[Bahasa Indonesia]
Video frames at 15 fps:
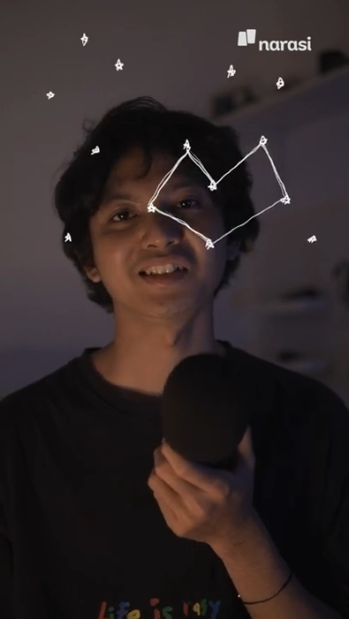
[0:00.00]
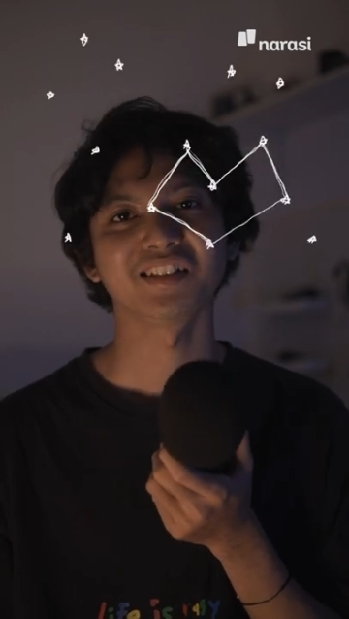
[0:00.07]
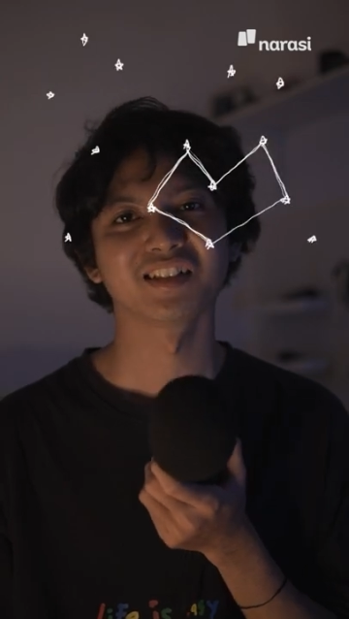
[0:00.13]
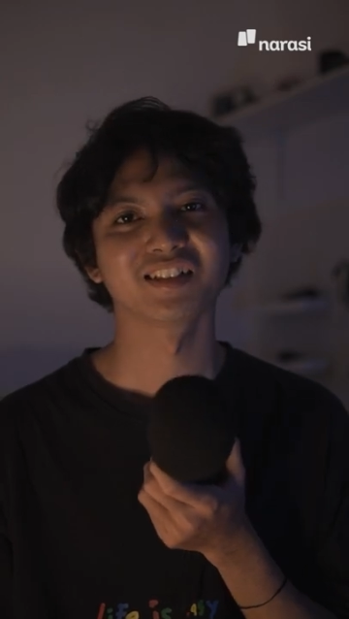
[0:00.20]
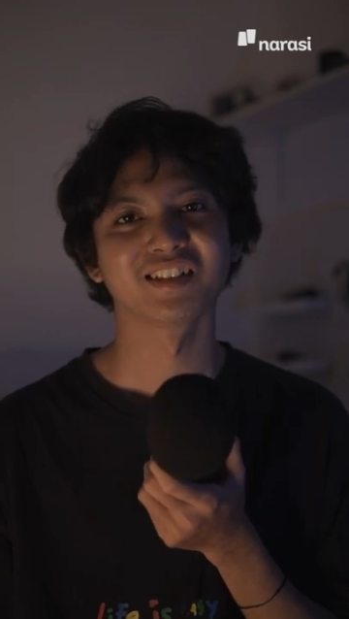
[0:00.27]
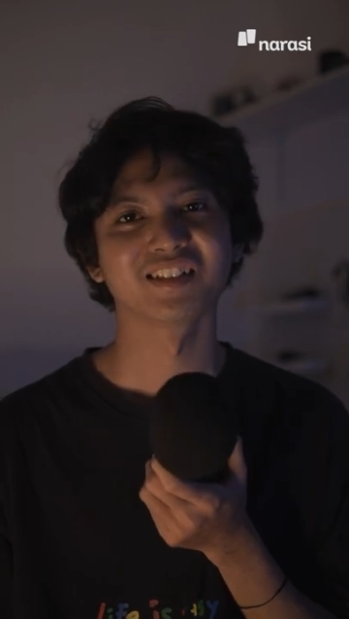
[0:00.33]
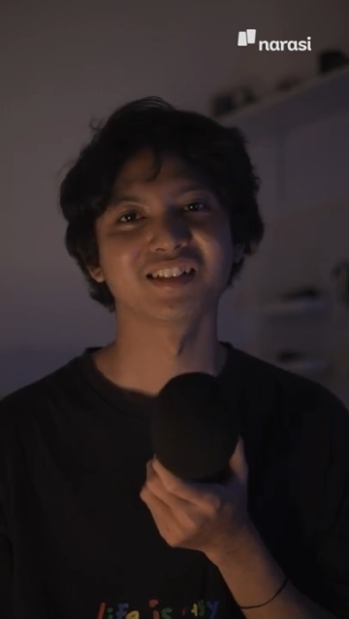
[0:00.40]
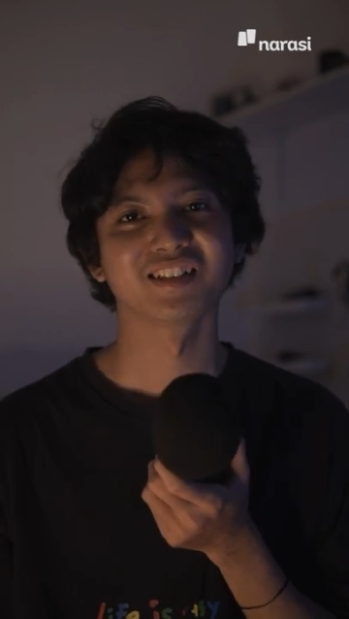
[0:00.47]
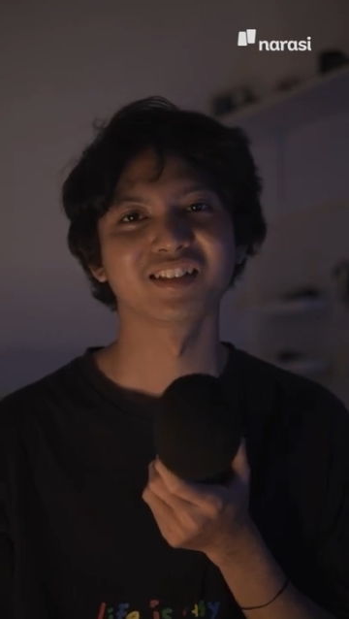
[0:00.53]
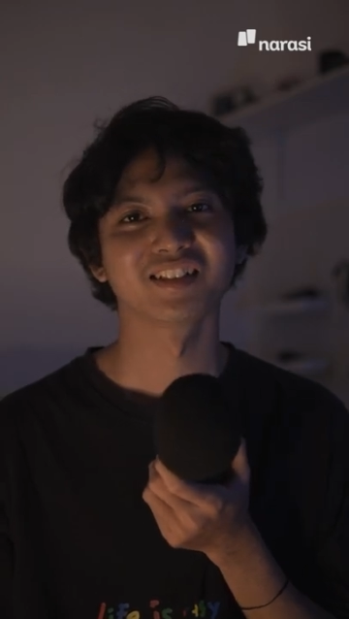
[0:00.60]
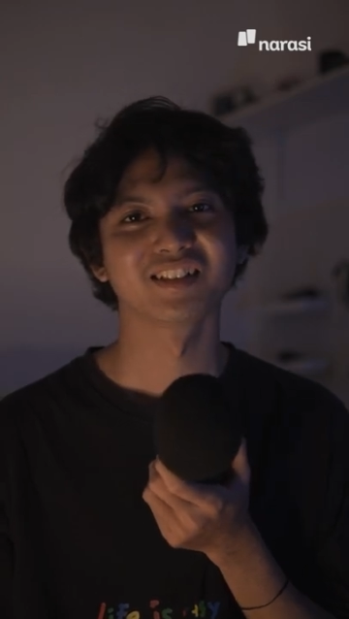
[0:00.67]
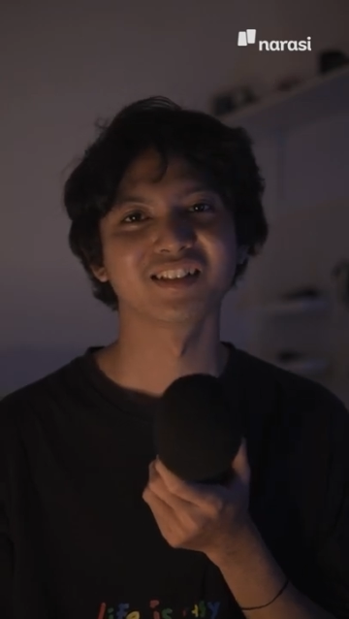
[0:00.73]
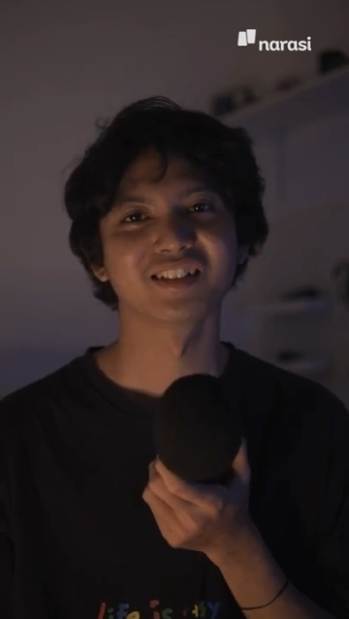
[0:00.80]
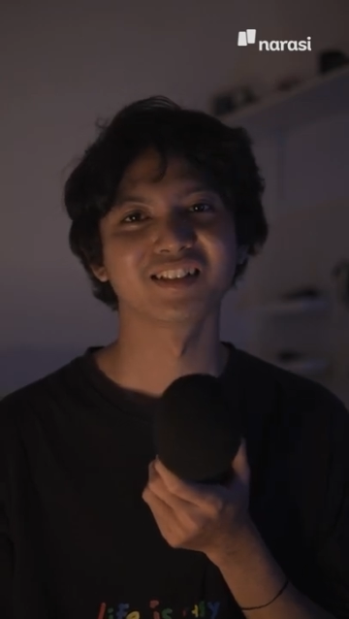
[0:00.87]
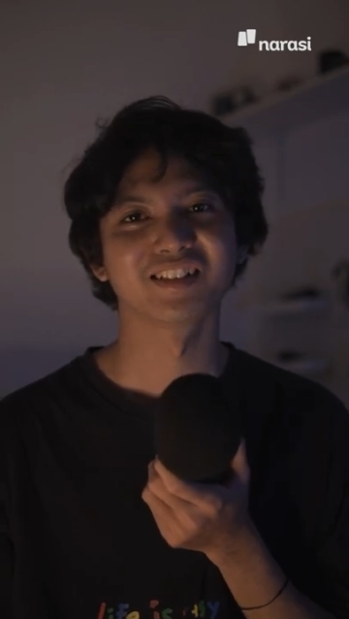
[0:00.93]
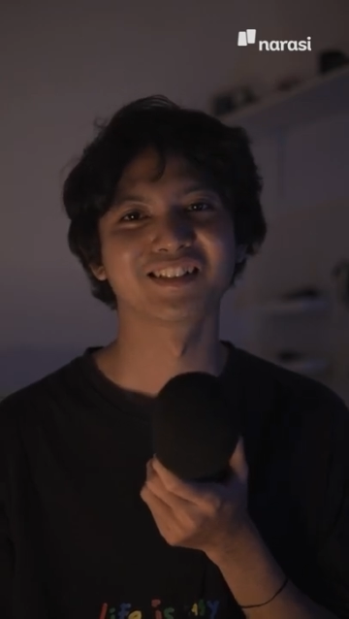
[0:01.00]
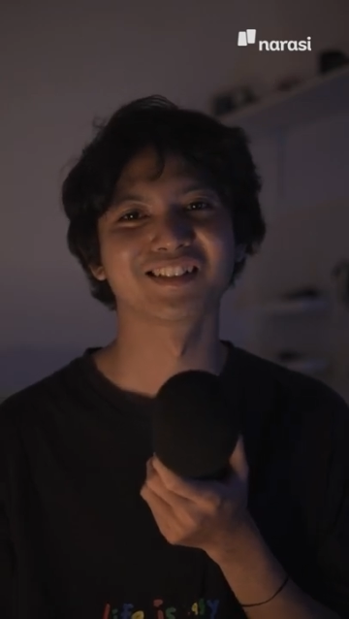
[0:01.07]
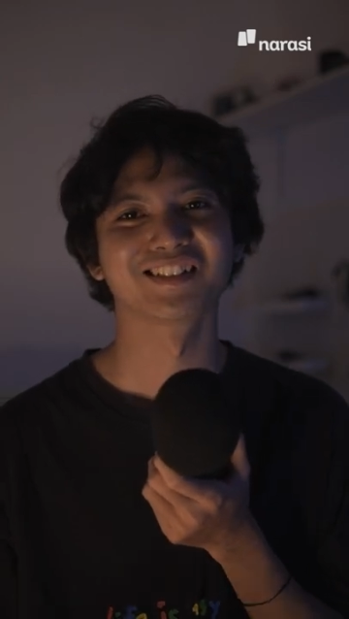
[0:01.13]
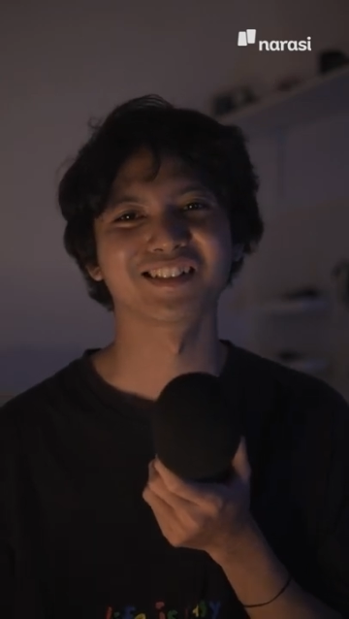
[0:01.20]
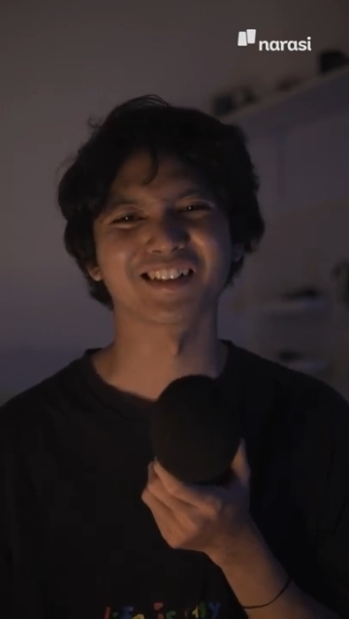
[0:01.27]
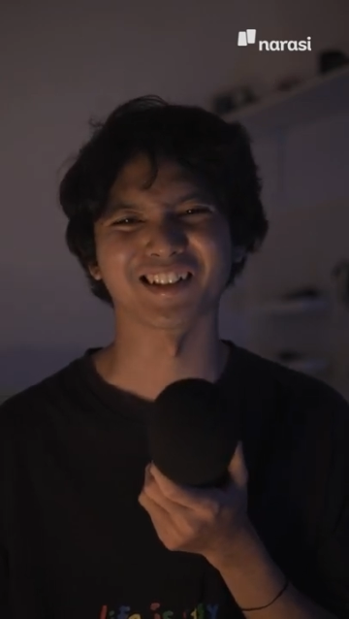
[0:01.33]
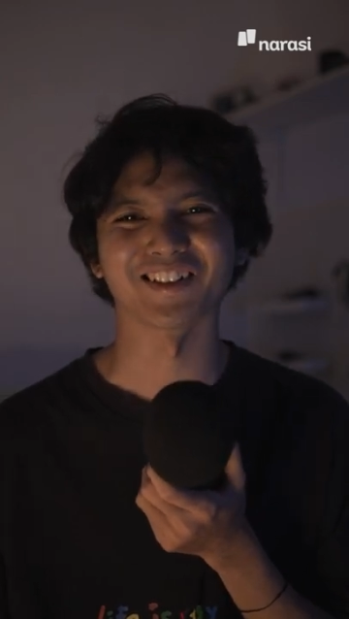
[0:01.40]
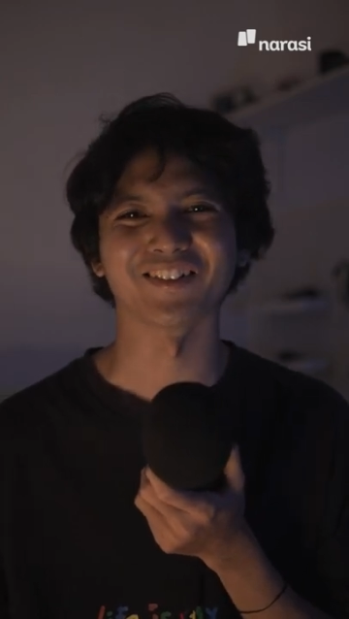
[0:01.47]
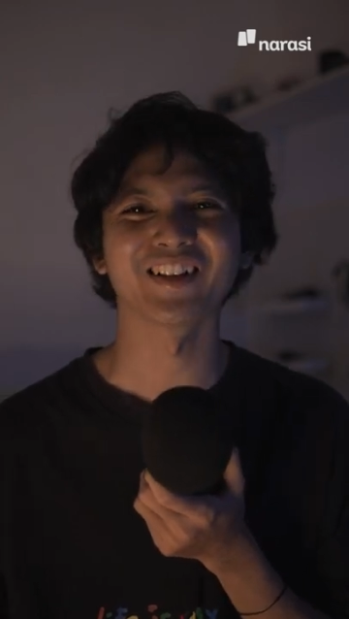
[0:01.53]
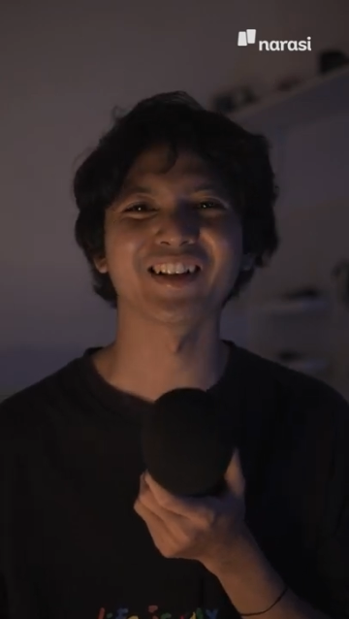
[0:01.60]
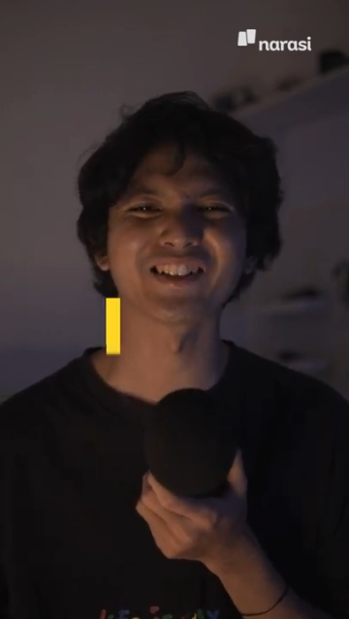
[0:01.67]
sih? apa?